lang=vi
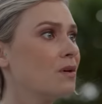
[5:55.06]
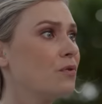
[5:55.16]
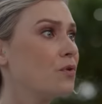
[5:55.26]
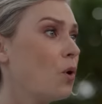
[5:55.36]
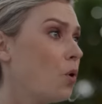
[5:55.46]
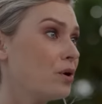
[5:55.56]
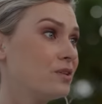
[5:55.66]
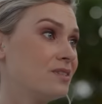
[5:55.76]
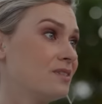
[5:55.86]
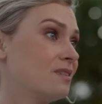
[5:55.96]
đành kể lại chuyện ngày
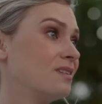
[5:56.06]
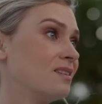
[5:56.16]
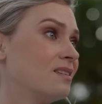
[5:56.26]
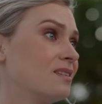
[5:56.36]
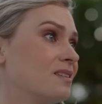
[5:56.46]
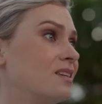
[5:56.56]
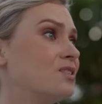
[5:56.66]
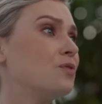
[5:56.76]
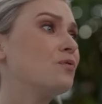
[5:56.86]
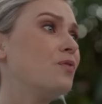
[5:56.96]
xưa, thú nhận
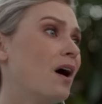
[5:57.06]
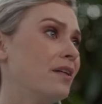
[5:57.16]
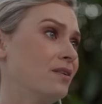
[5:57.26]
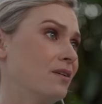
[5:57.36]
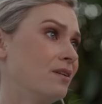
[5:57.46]
viên thám tử thích